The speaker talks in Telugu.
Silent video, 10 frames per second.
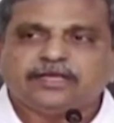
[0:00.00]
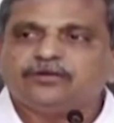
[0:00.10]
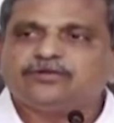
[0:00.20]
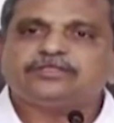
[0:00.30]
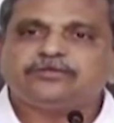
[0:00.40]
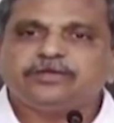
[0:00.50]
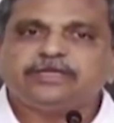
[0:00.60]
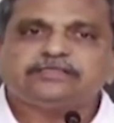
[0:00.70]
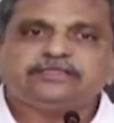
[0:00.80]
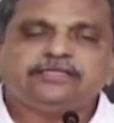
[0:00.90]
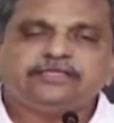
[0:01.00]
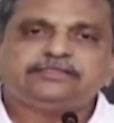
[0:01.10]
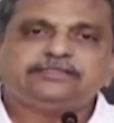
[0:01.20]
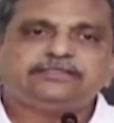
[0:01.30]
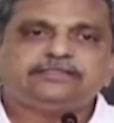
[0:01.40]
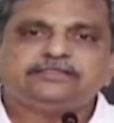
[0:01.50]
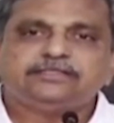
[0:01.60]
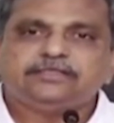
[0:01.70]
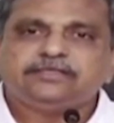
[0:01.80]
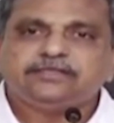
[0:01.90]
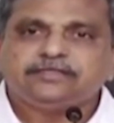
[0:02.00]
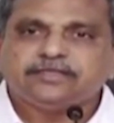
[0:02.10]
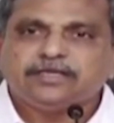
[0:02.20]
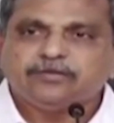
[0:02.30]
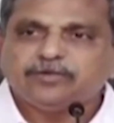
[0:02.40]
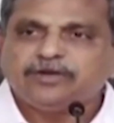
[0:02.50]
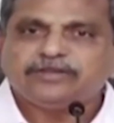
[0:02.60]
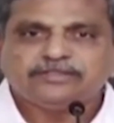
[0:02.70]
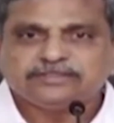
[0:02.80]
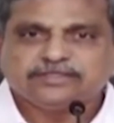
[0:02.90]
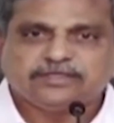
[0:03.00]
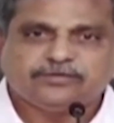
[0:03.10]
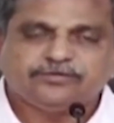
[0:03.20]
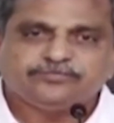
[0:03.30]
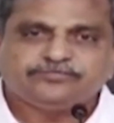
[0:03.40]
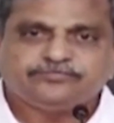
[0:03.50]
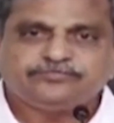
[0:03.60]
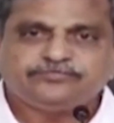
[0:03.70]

దానికి అవసరమైన సీరియస్నెస్ ఇచ్చి దాన్ని అమల్లోకి తీసుకురావడం